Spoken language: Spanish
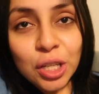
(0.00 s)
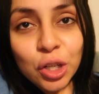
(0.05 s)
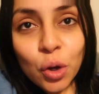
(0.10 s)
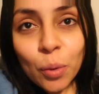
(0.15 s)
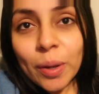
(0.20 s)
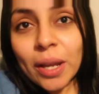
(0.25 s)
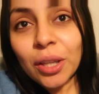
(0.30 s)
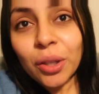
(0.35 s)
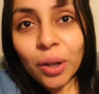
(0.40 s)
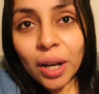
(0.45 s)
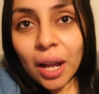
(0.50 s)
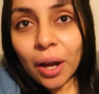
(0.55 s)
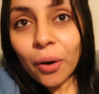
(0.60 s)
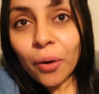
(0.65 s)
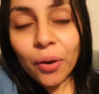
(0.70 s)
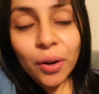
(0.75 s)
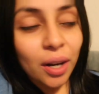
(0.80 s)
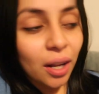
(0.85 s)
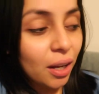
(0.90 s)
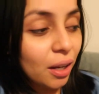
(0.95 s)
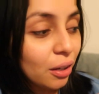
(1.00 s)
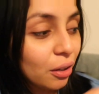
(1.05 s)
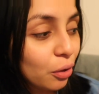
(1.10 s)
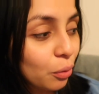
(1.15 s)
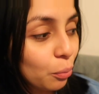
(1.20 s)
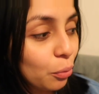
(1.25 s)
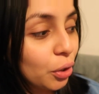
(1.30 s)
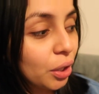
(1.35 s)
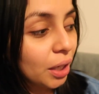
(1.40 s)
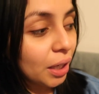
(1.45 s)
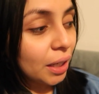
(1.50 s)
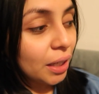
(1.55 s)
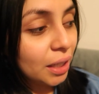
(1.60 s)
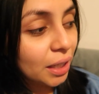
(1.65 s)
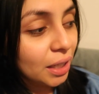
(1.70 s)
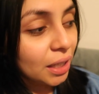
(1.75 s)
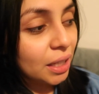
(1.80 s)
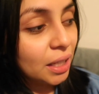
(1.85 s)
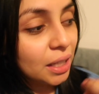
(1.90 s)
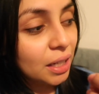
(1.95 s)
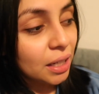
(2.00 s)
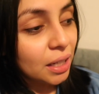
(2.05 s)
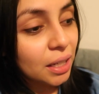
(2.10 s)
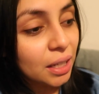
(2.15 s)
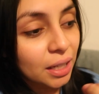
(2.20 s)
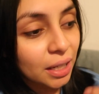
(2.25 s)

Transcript: sigo viendo la hora, como que ir,